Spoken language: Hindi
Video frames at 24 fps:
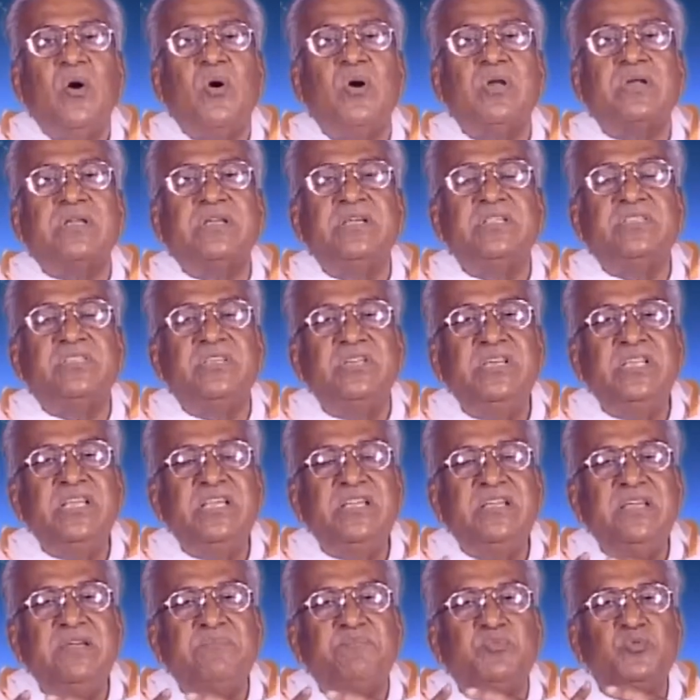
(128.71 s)
और
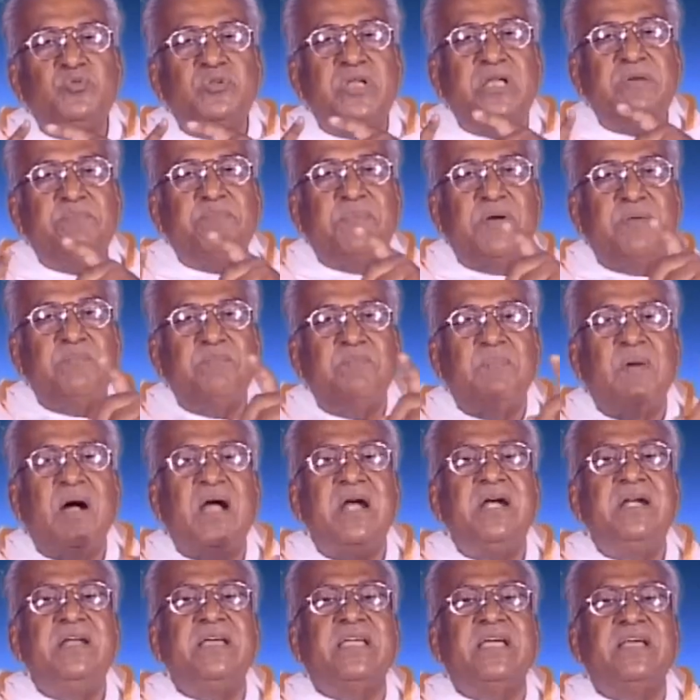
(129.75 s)
कितनी पूरे
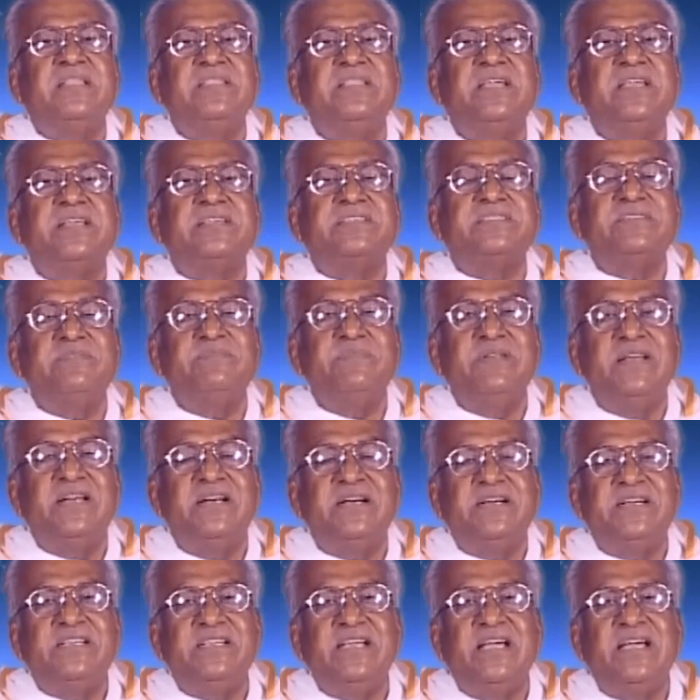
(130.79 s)
ब्रह्मांड के अंदर एक
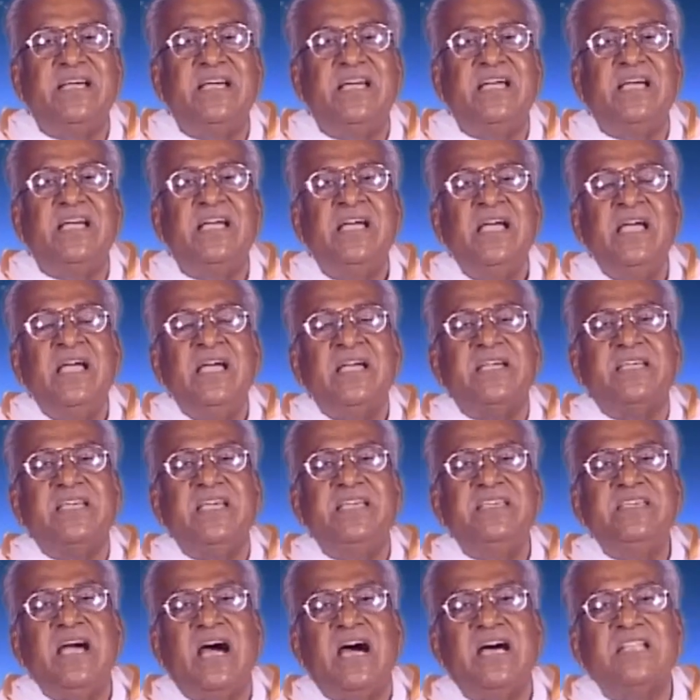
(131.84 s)
सिमिलरिटी है कि
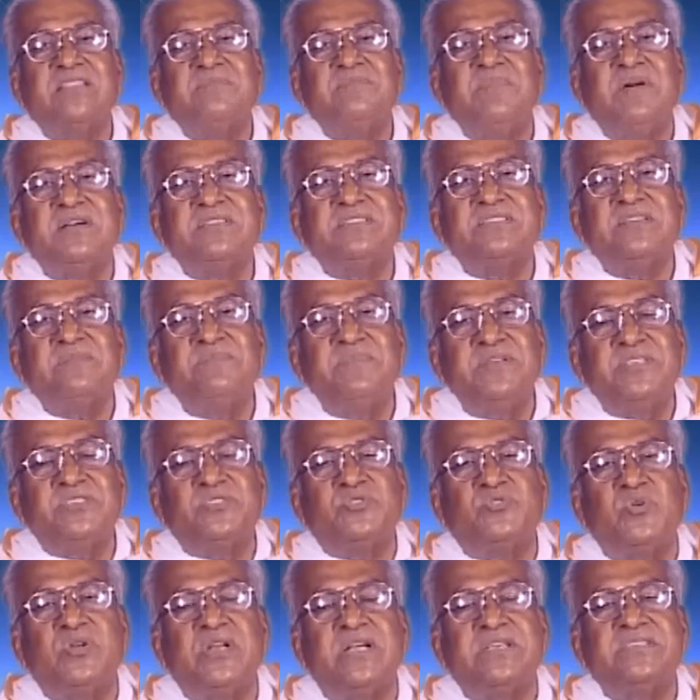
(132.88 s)
ये आत्मा
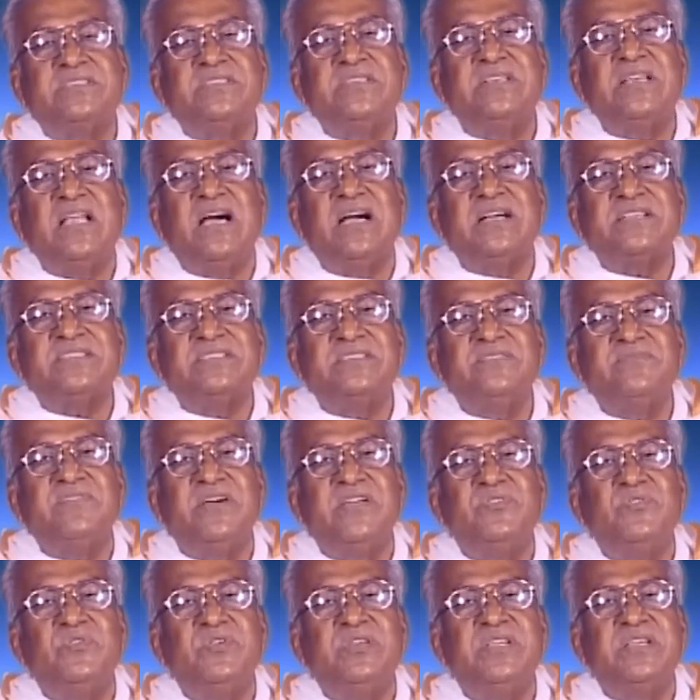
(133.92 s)
समस्त चौरासी लाख जीवा
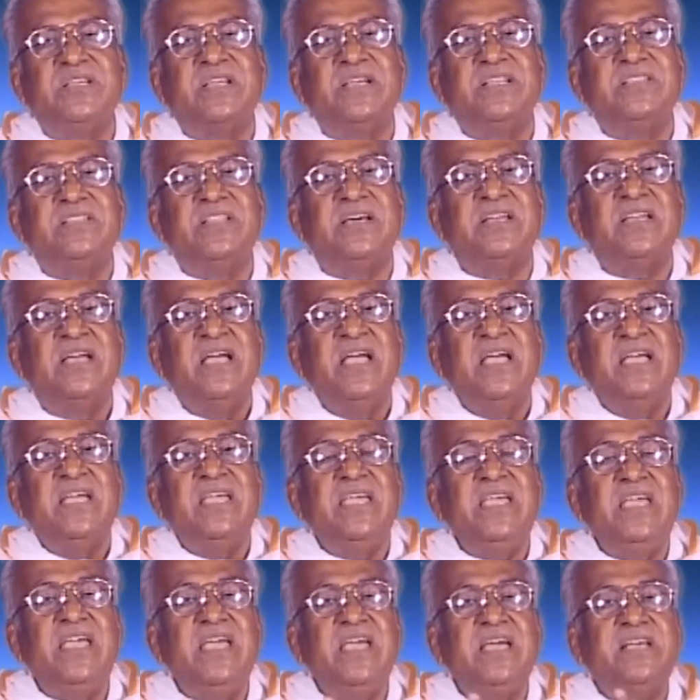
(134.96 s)
योनि के अंदर
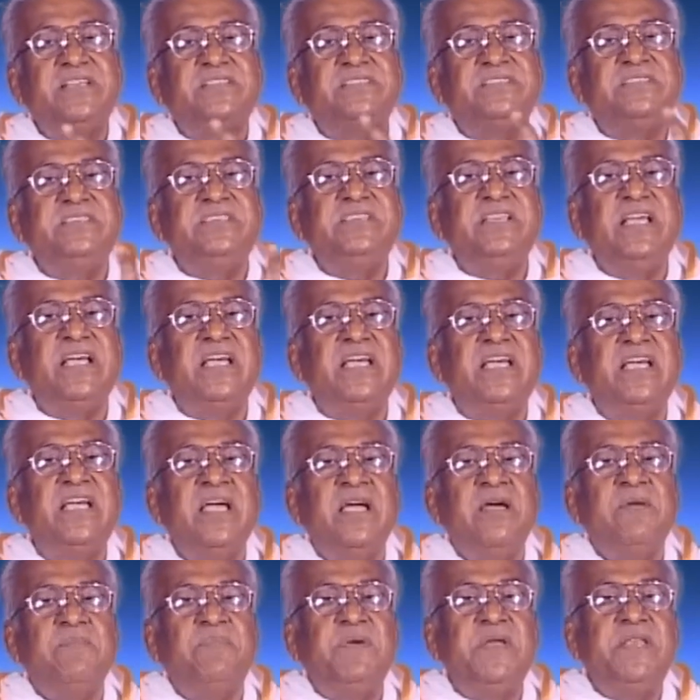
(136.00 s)
एक सी है
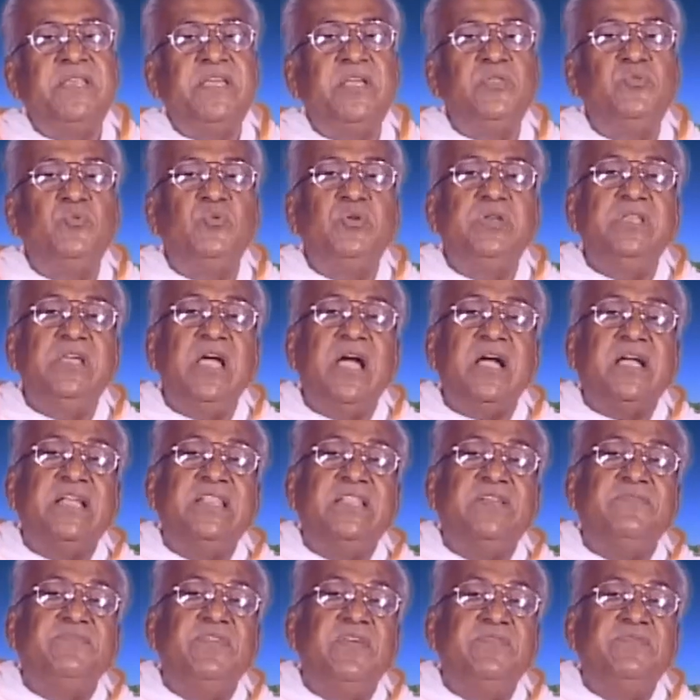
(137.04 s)
फिर ये दुनिया के
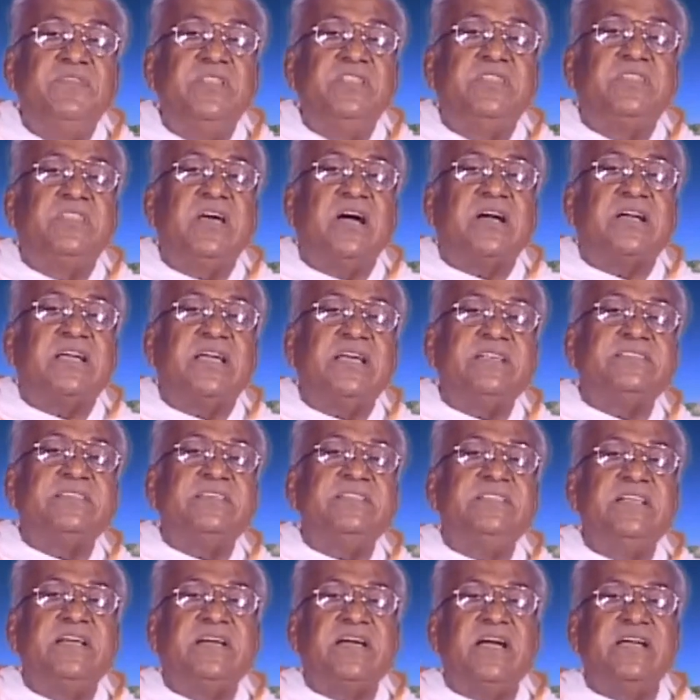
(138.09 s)
अंदर विविधता कैसे
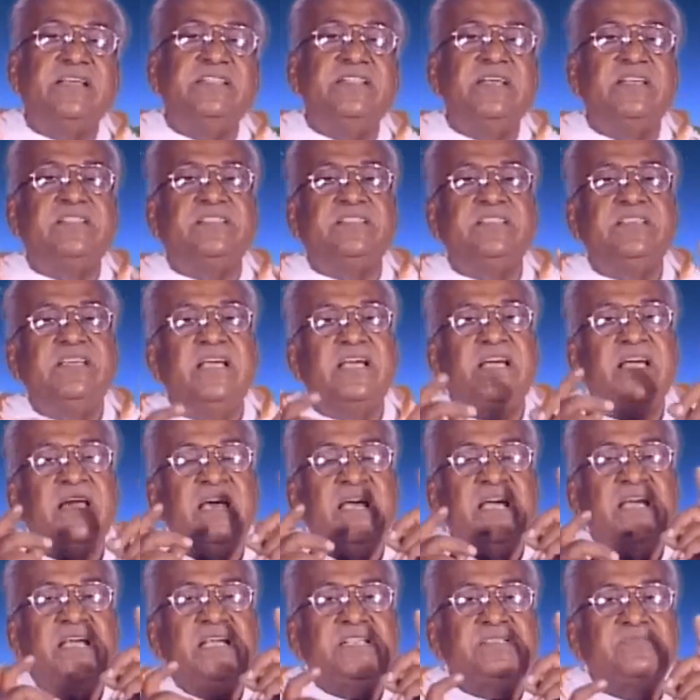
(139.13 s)
दिखाई देती है
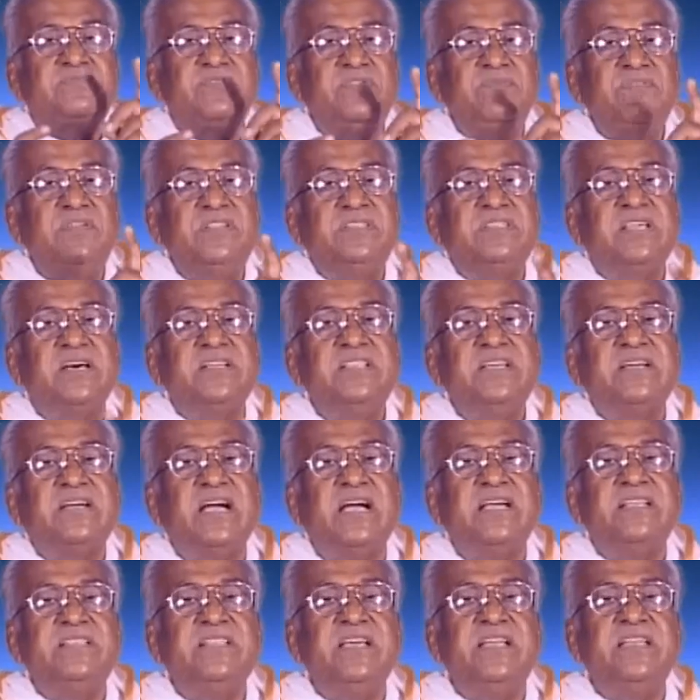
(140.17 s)
इस विविधता
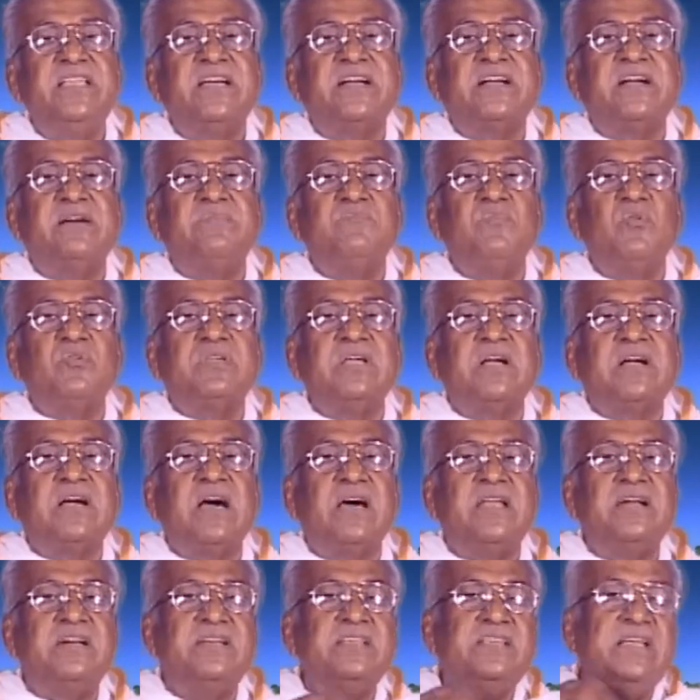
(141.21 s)
दिखाई देने का मुख्य
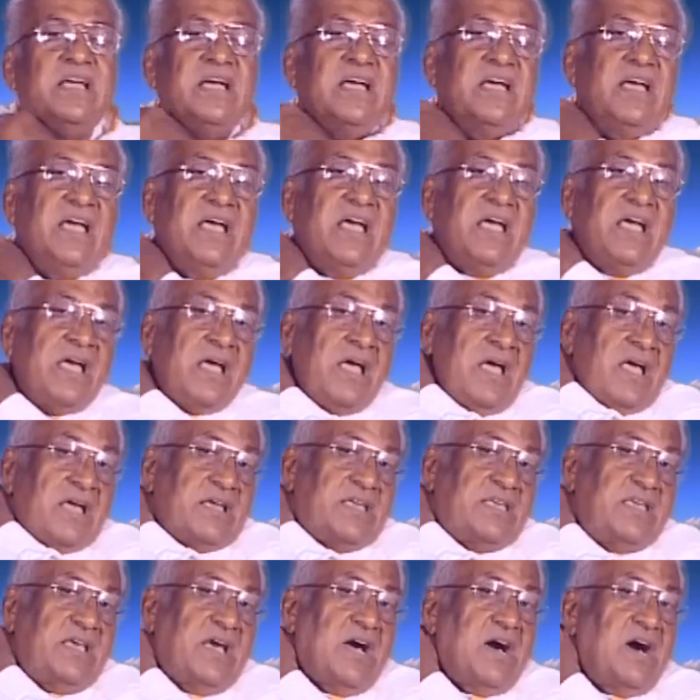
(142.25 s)
कारण यह है
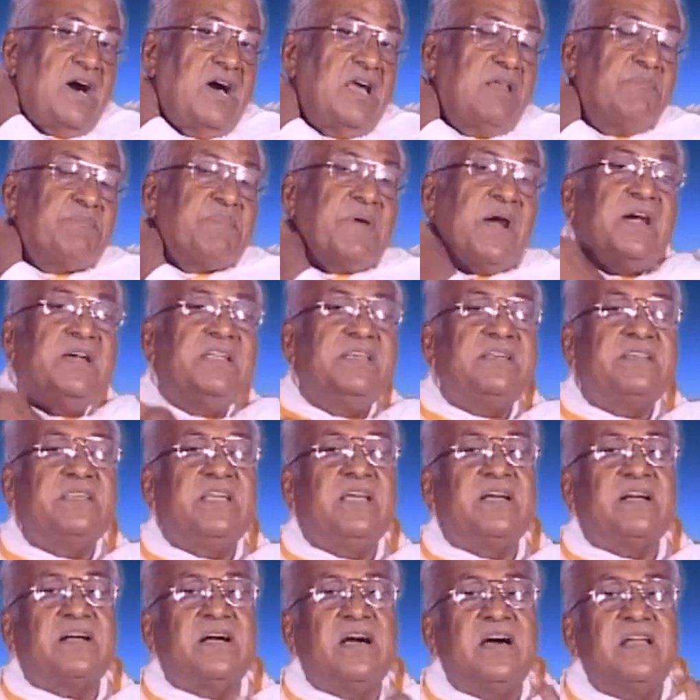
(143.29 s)
कि हर प्राणी
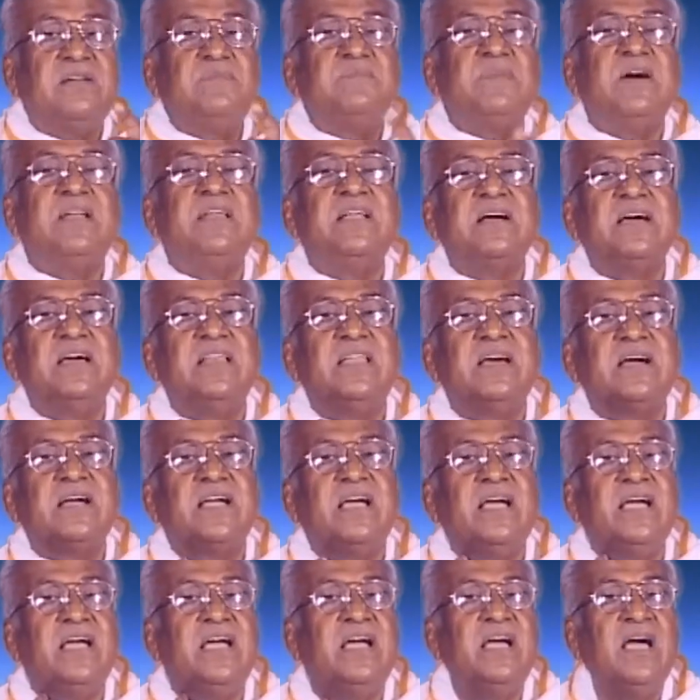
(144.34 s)
के कर्म अलग अलग
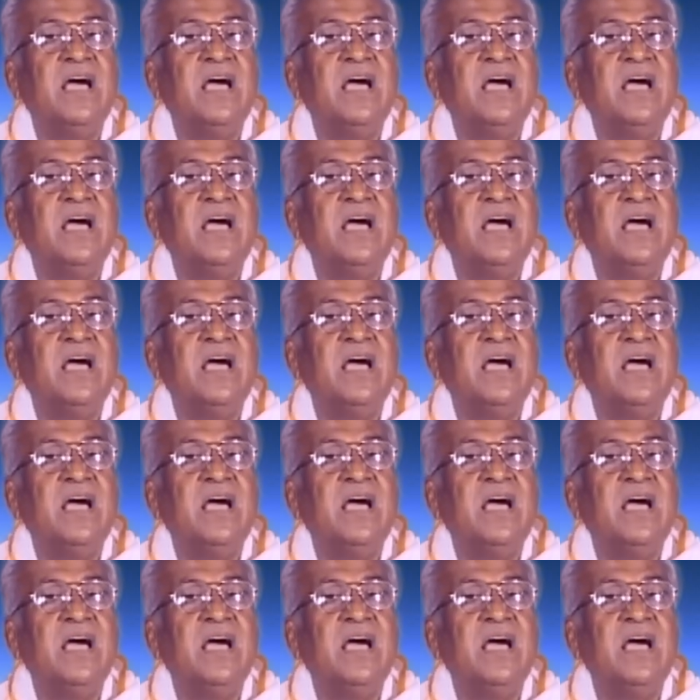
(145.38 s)
है